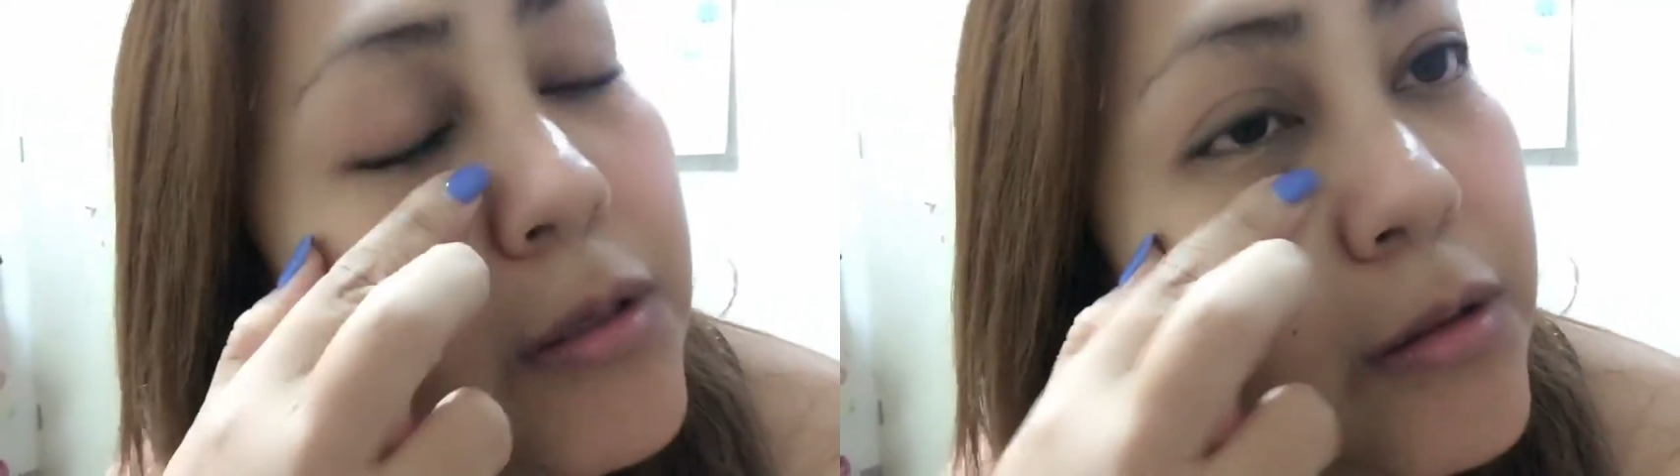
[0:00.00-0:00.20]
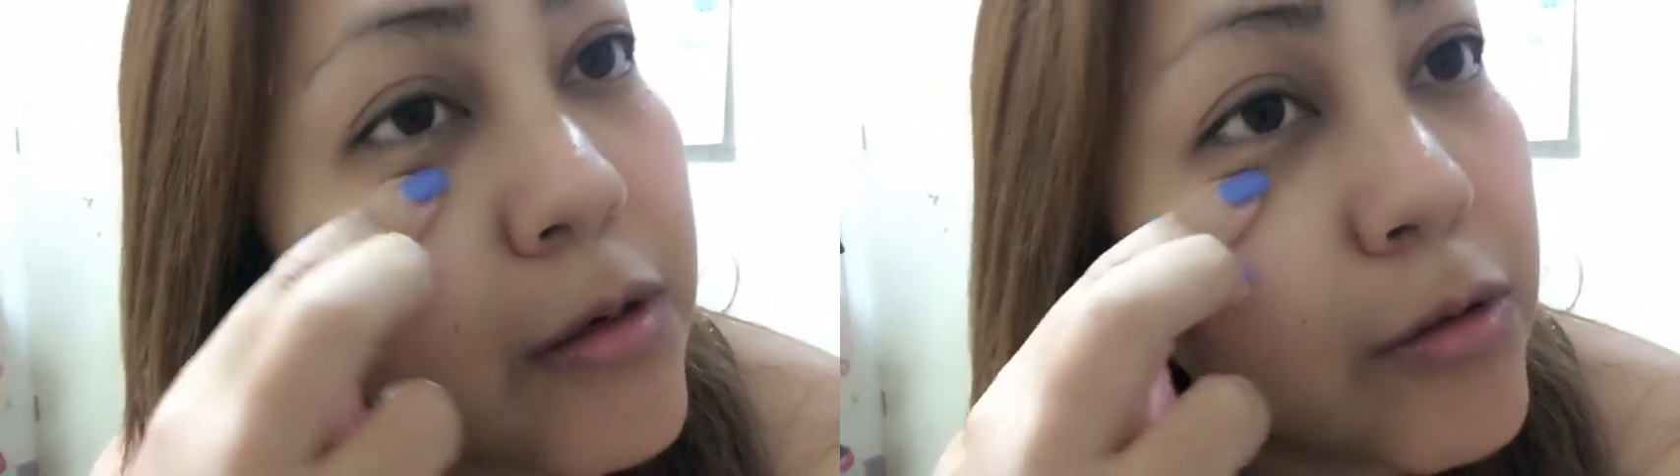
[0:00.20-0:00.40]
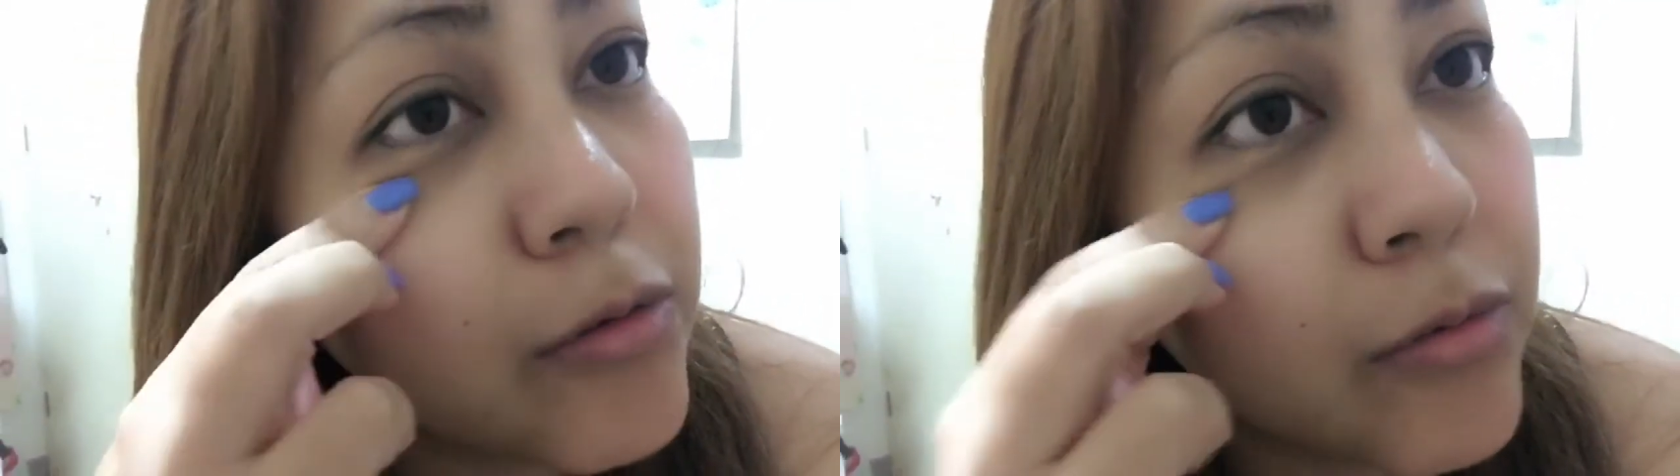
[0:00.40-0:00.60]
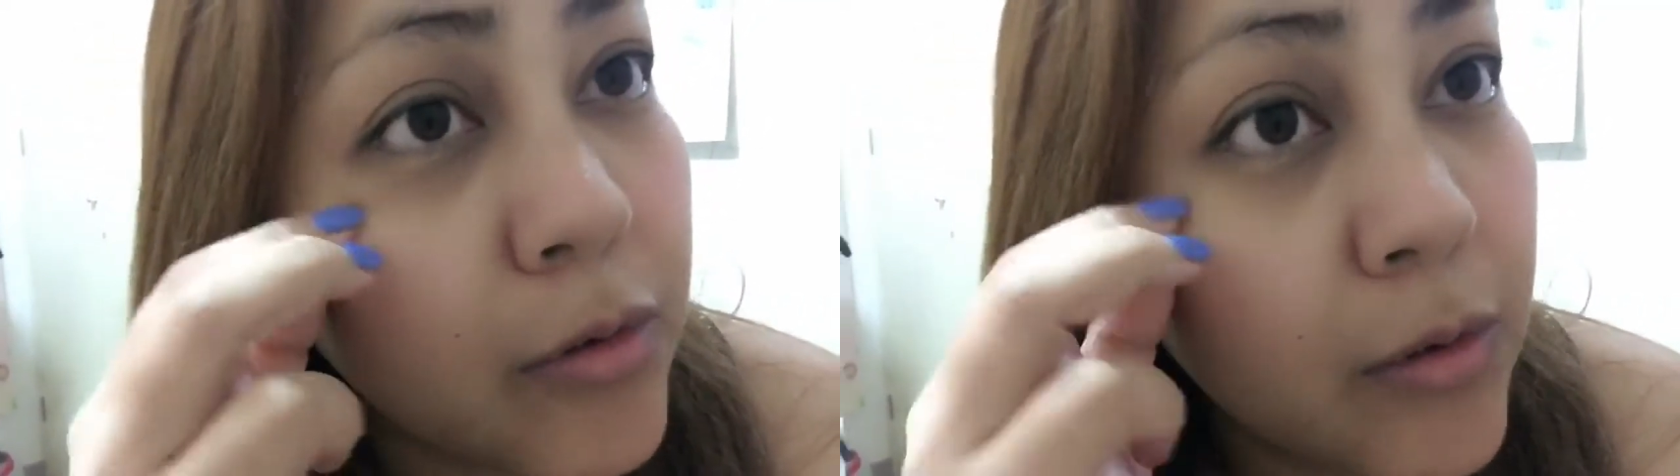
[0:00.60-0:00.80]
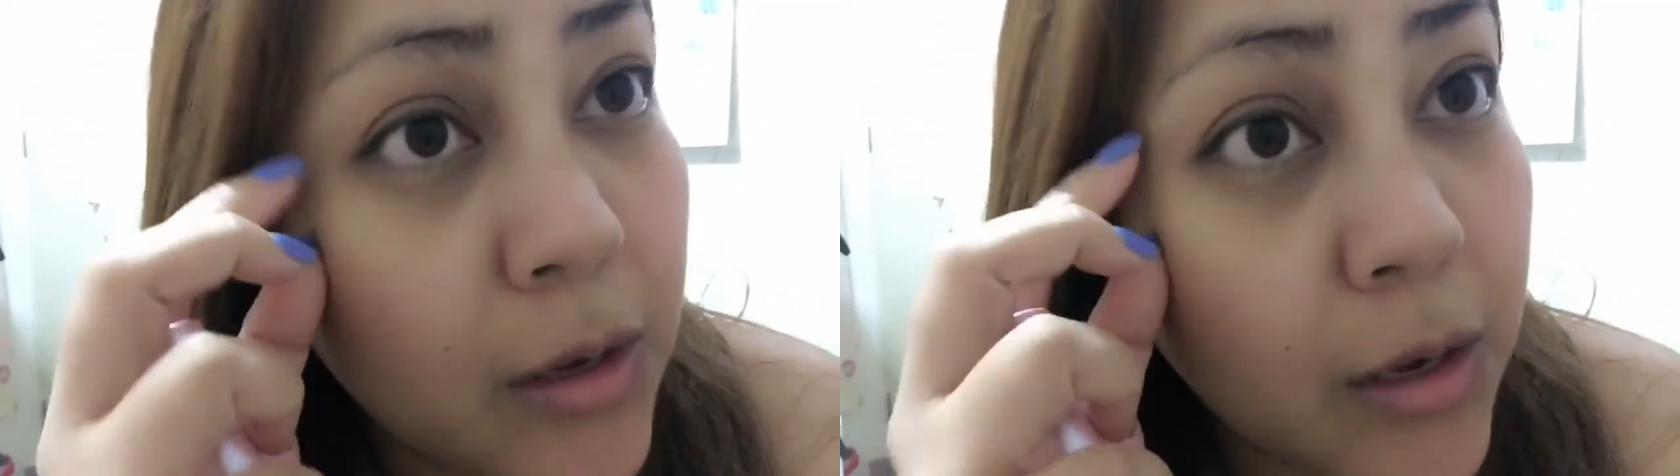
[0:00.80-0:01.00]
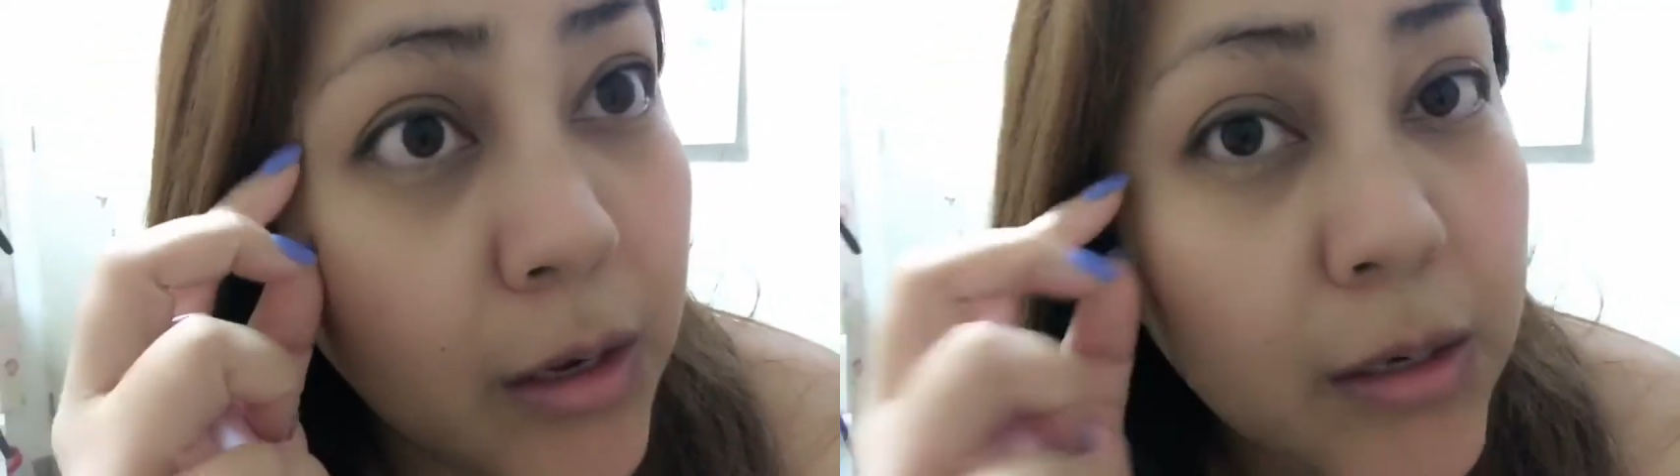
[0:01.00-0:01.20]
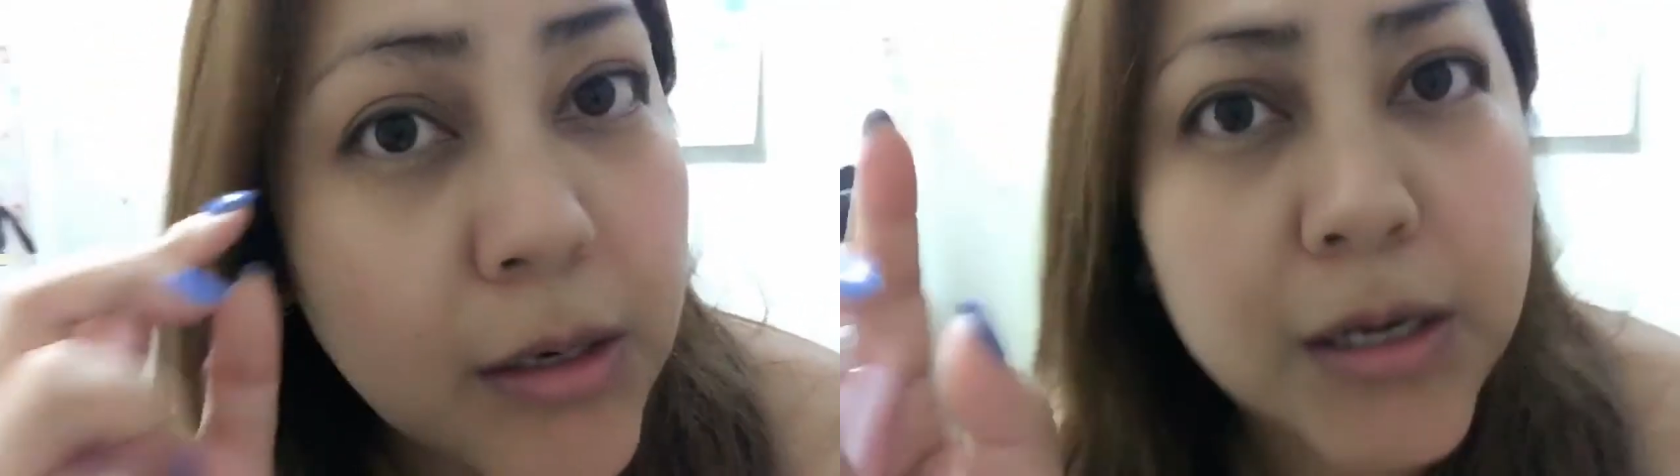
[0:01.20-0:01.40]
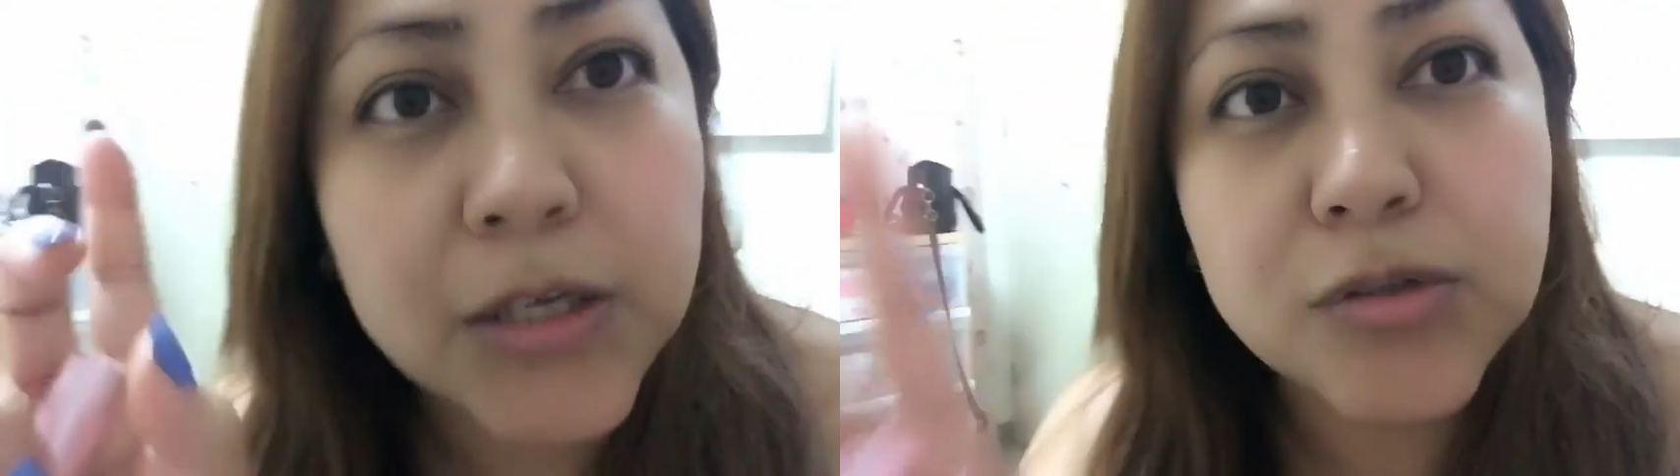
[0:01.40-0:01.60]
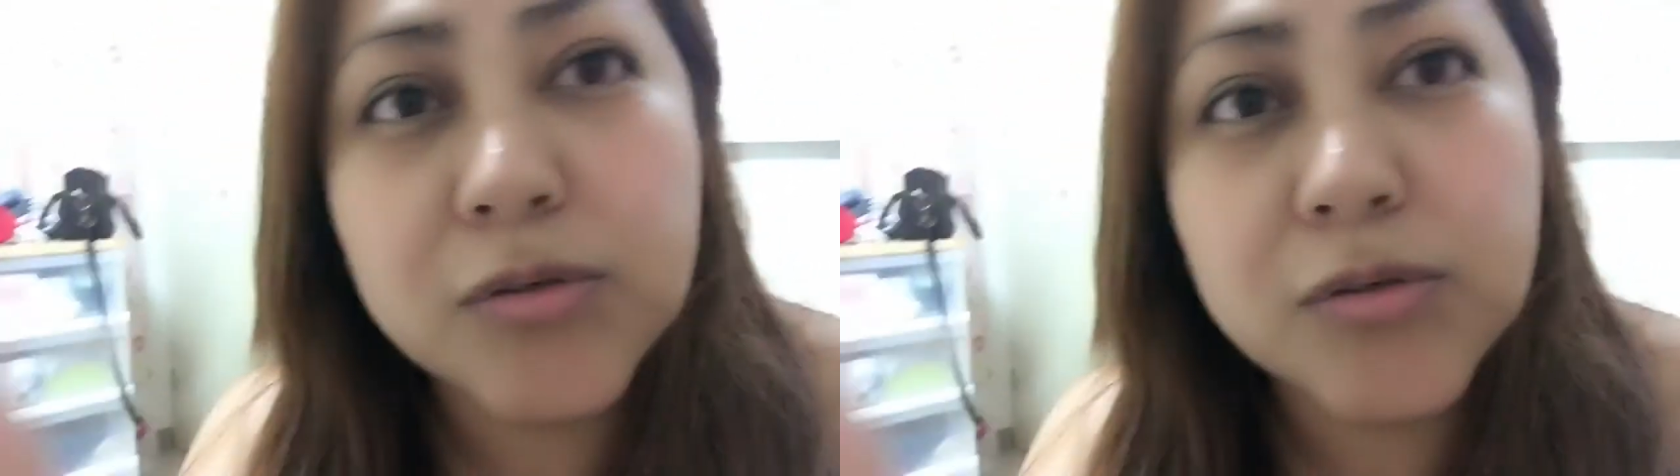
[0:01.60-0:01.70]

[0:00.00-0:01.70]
nandito. In guys,